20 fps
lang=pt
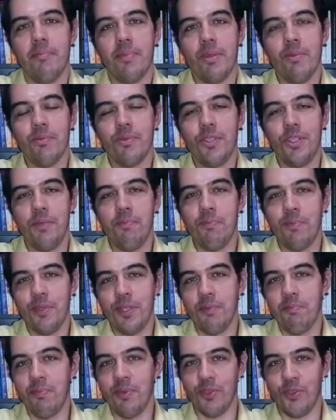para um tipo
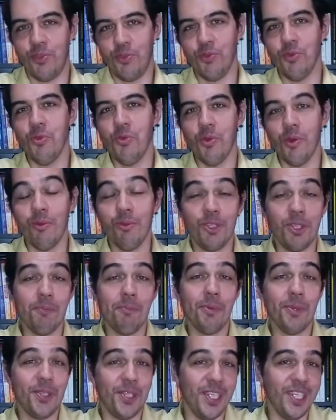de pessoa, um
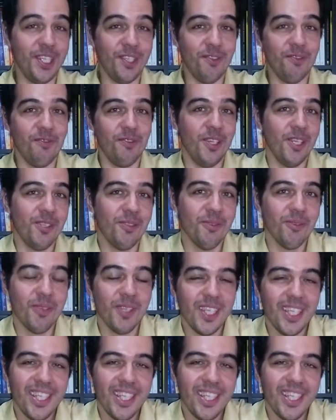tipo de indivíduo,